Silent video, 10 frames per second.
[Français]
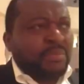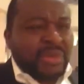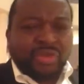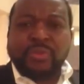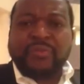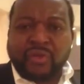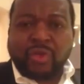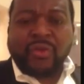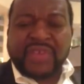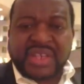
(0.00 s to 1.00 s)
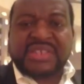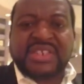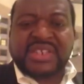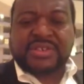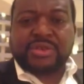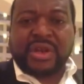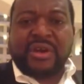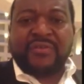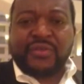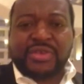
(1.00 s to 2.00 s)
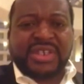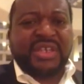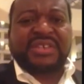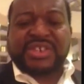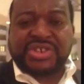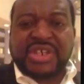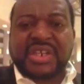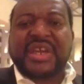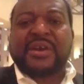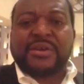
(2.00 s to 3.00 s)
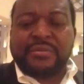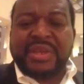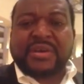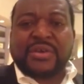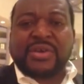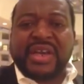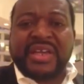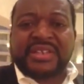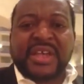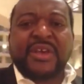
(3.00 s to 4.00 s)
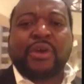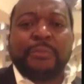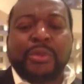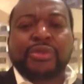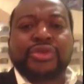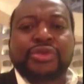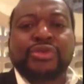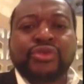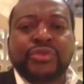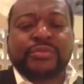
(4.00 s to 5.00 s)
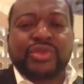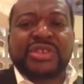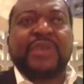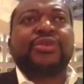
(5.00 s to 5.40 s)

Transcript: Mais nous pouvons convertir cela en force. Et sachez que l'économie congolaise repose sur nous. nous,